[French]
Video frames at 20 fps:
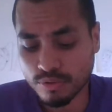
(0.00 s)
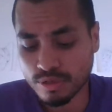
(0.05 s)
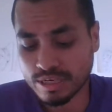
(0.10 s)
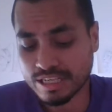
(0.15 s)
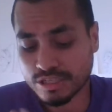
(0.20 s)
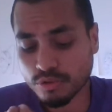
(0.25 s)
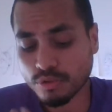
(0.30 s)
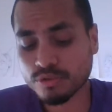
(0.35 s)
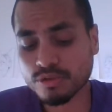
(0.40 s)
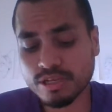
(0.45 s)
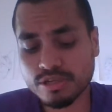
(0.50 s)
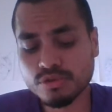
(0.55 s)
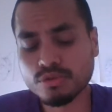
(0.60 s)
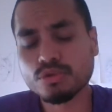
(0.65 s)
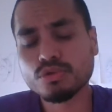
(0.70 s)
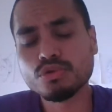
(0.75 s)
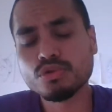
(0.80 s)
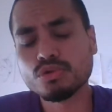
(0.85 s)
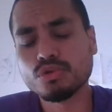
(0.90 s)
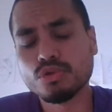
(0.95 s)
les orientations
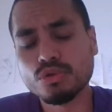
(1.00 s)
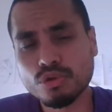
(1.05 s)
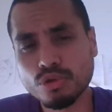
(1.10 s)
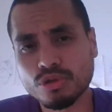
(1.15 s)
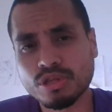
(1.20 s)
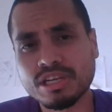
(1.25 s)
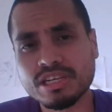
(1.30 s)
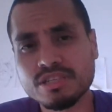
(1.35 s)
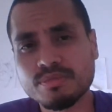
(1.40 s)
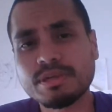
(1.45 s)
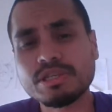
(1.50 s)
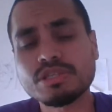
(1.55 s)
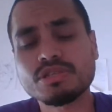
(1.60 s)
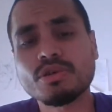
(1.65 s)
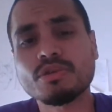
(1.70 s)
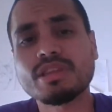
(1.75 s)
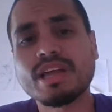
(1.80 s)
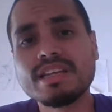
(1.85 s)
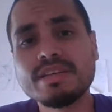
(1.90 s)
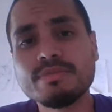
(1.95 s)
de, notre esprit
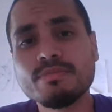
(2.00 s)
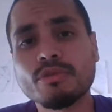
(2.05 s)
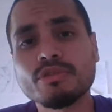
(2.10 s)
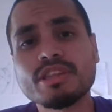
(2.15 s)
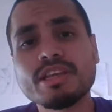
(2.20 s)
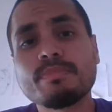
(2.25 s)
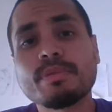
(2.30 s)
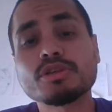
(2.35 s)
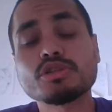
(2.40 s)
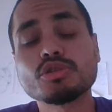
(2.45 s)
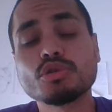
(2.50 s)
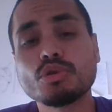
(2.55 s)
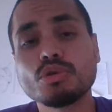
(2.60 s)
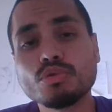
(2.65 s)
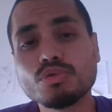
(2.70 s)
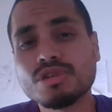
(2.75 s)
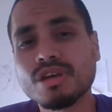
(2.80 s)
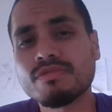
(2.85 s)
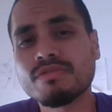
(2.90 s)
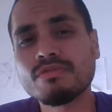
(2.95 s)
sont alimentées par ce que
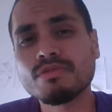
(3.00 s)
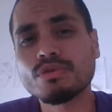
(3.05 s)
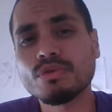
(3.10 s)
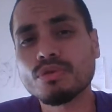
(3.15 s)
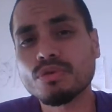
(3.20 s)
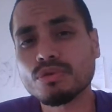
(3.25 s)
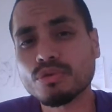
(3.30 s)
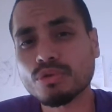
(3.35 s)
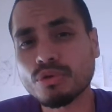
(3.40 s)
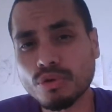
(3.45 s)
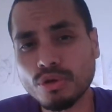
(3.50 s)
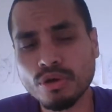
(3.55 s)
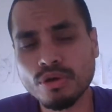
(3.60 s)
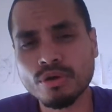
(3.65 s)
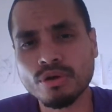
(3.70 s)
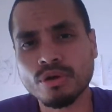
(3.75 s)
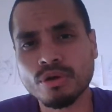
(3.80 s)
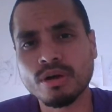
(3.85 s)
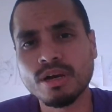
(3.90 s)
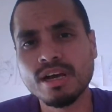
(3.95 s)
nous avons dans notre cœur.